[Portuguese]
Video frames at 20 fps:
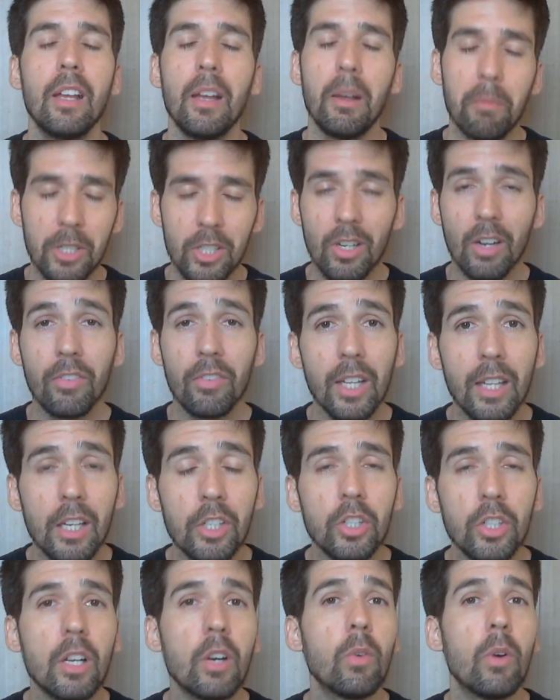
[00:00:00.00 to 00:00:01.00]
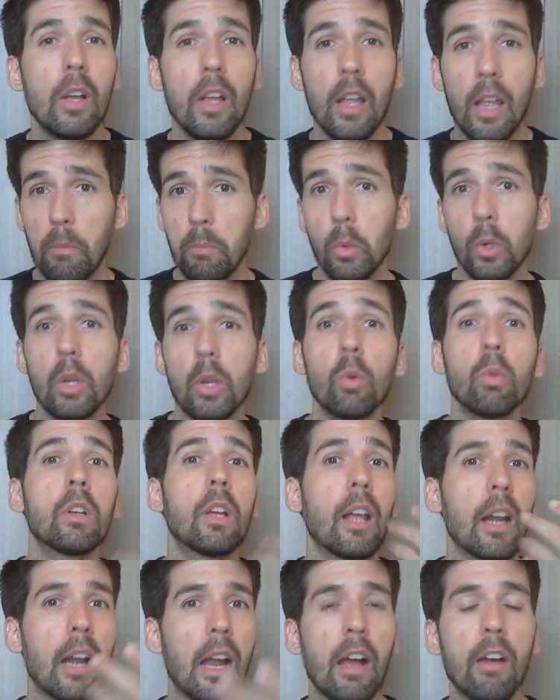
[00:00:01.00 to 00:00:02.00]
Mas na verdade não. É porque eu
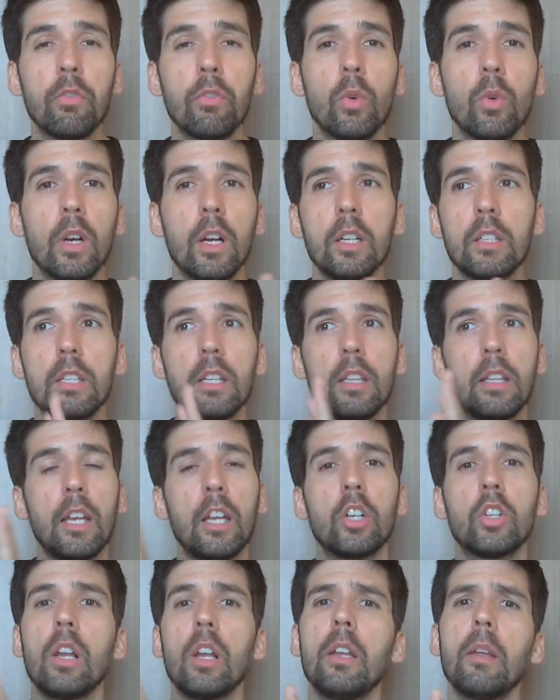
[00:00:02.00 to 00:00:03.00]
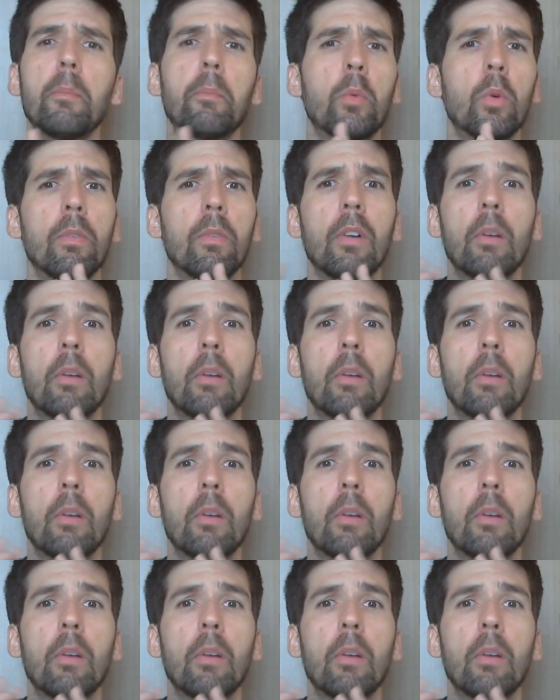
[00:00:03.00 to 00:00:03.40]
gravo antes e deixo ali, pô,